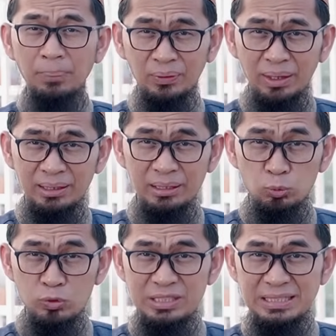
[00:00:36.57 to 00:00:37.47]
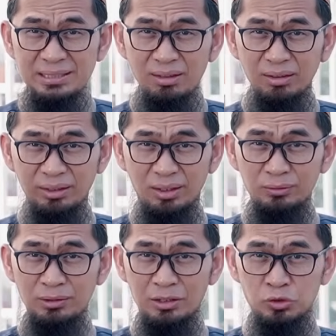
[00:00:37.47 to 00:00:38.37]
pernah diuji oleh
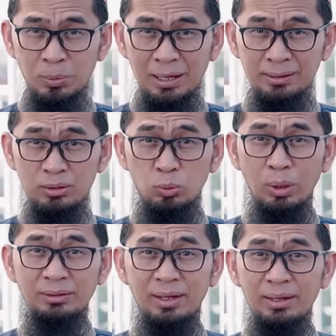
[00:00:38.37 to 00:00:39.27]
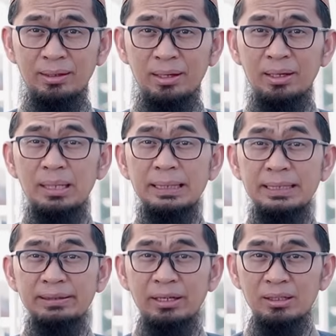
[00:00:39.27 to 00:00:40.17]
Allah Subhanahu wa taala
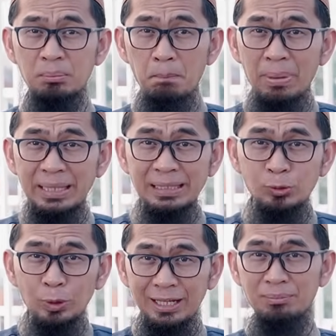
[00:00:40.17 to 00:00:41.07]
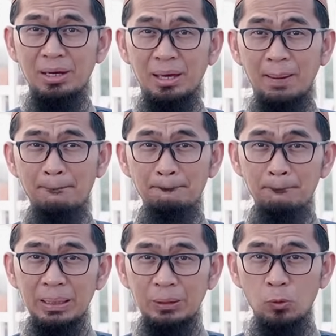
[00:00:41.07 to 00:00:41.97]
dengan begitu lama
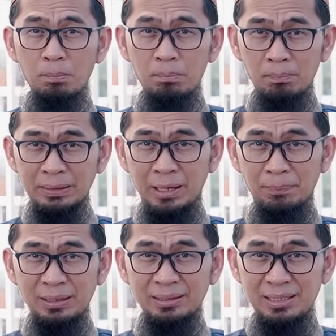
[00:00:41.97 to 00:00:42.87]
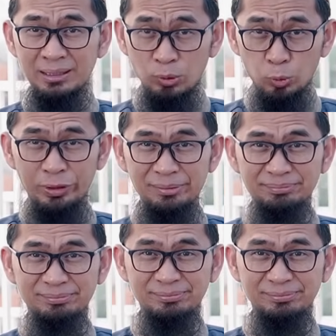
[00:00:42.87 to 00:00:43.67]
belum mendapati keturunan?